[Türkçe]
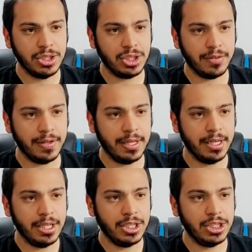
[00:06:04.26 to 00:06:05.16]
Xavi.
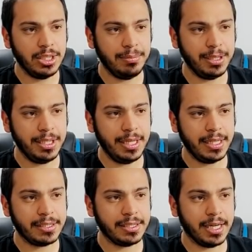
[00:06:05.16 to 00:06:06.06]
Şimdi
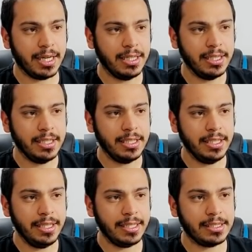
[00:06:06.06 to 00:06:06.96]
Iniesta.
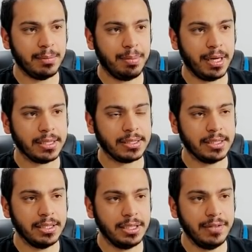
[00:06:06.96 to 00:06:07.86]
Iniesta pas.
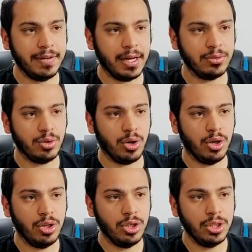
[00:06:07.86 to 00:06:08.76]
Rivaldo.
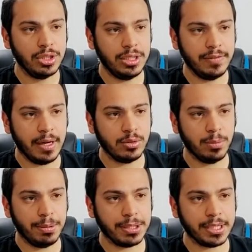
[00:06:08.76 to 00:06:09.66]

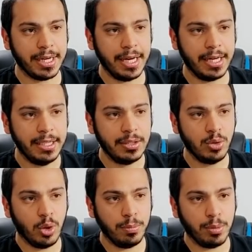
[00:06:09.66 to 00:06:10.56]
Rivaldo pas araya.
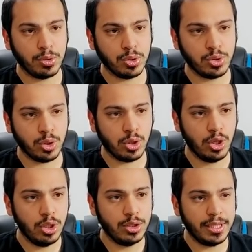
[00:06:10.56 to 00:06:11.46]
Gol pozisyonu.
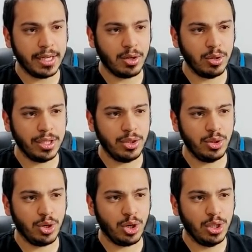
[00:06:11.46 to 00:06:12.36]
Deko
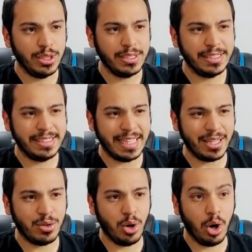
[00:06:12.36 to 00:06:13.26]
gidiyor.
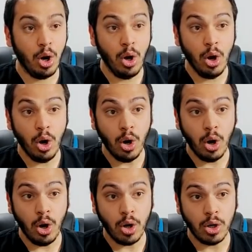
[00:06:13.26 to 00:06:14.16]
Deko.
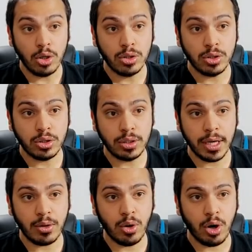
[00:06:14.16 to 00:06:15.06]

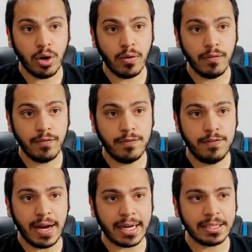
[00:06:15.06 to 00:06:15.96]
Deko
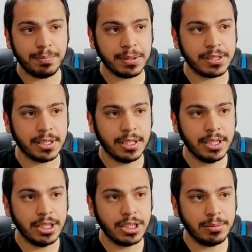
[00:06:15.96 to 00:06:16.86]
verdi pası.
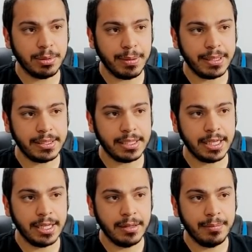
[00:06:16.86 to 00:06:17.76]
Şimdi
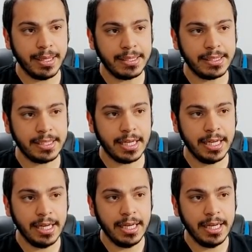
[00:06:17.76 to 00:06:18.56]
Messi. Messi.